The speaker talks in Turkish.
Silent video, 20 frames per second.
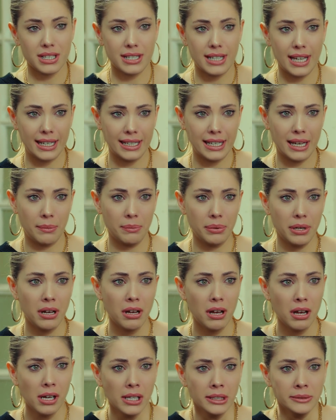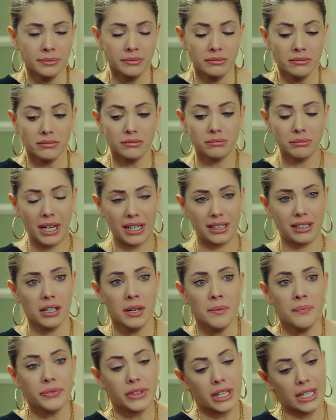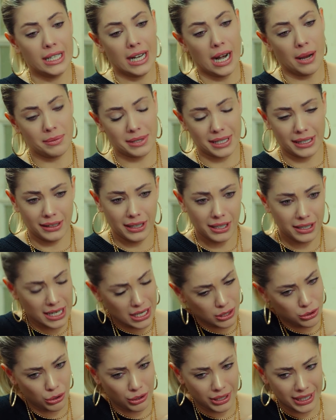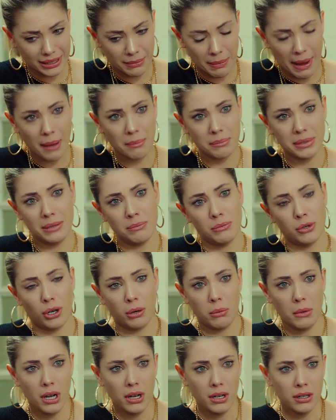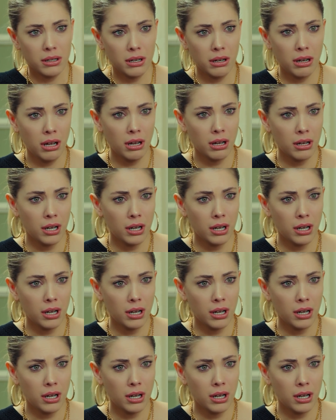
Zeynep Bak İrem sana ne söyledi ben bilmiyorum. Kes sesini.